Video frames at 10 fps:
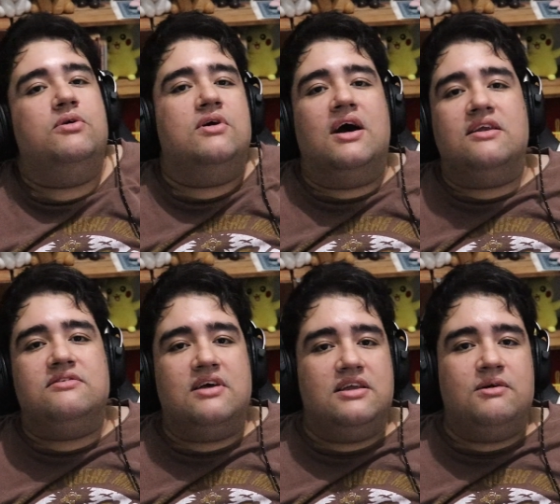pro
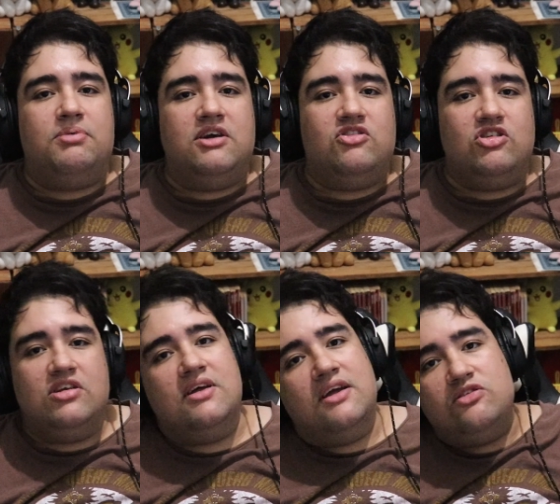cara sair da
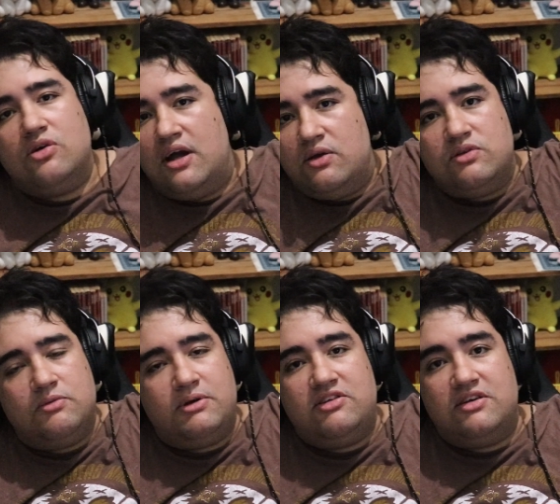partida e jogar em
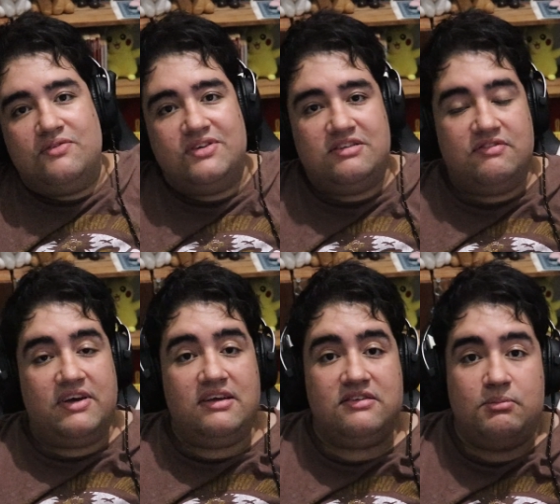outra partida. Você já
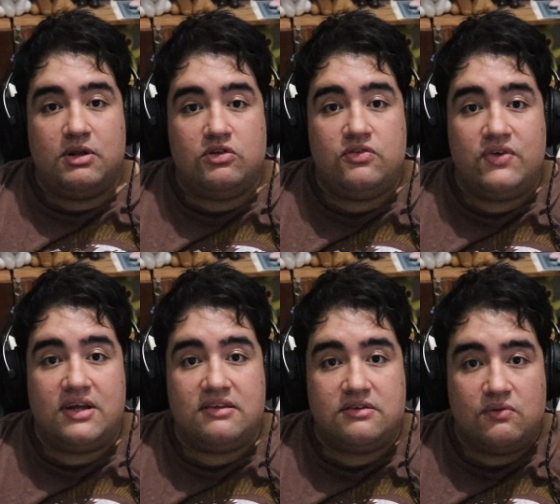vai receber a
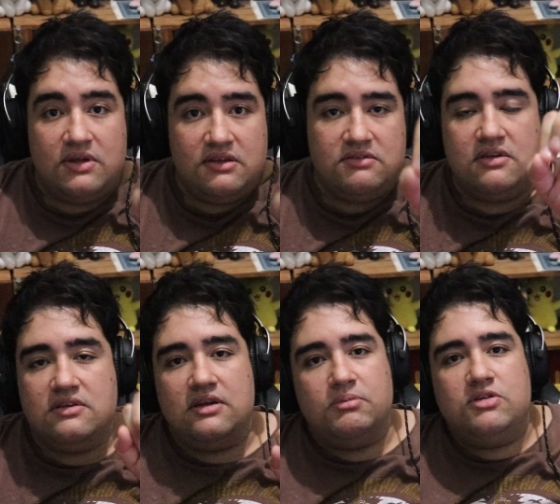notificação
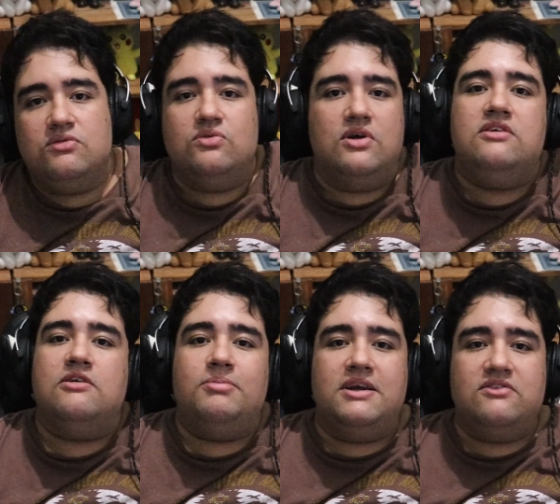instantaneamente
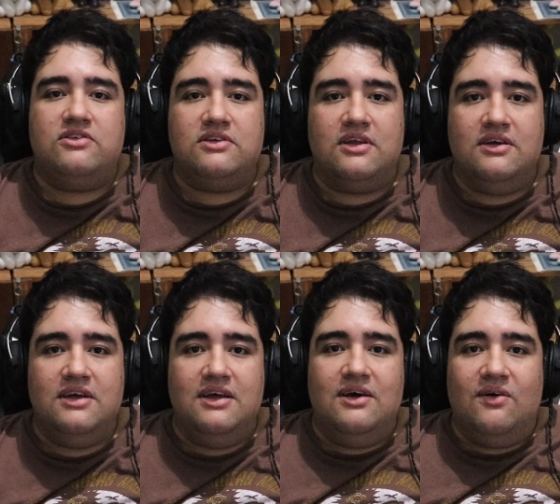durante a partida.
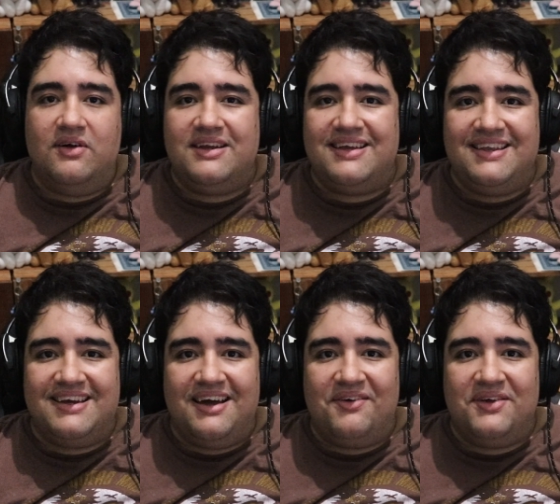Olha que
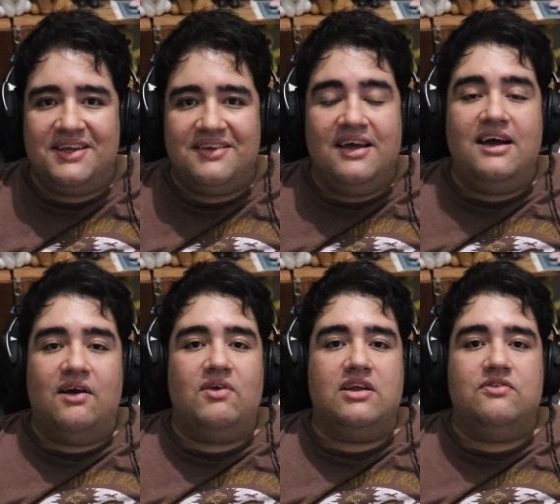legal, hein?
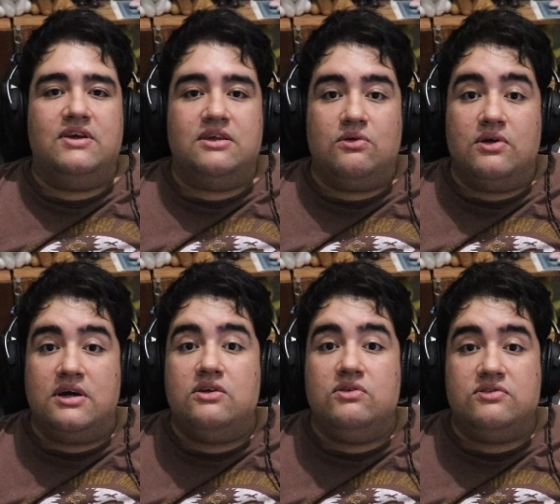A Riot vai estar tá
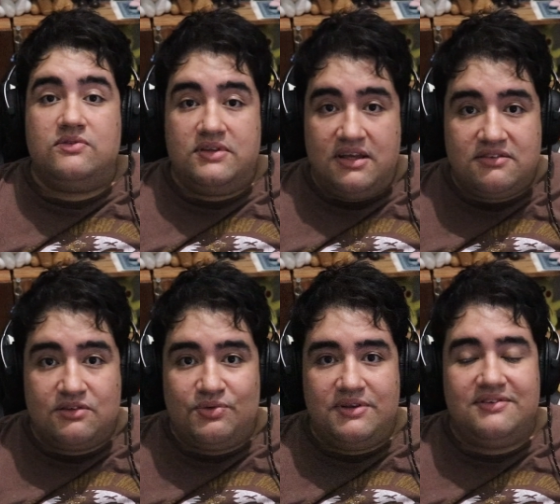colocando isso
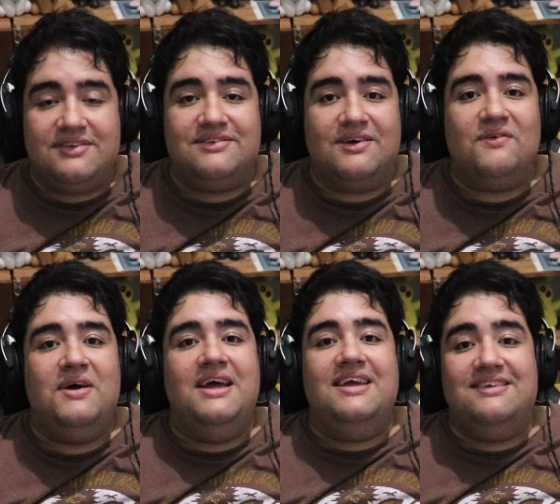nessa
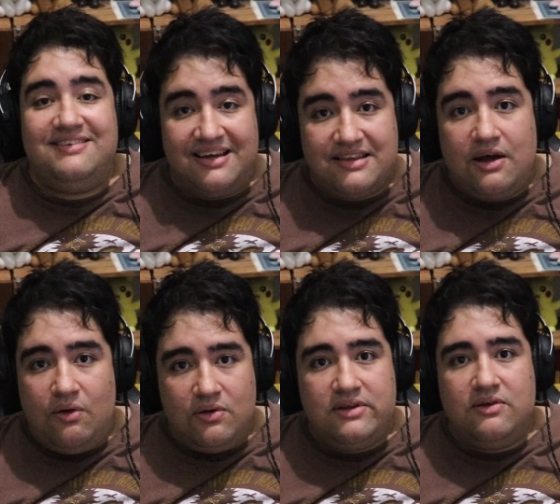atualização e já está
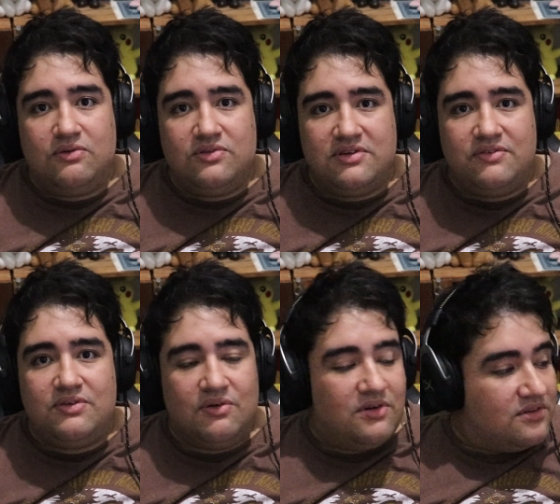rolando em alguns
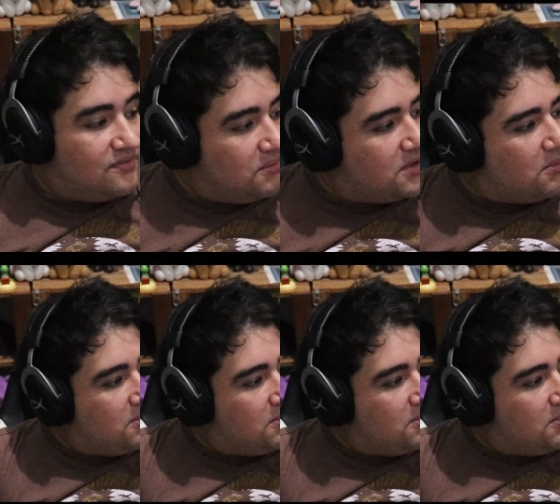servidores. Vamos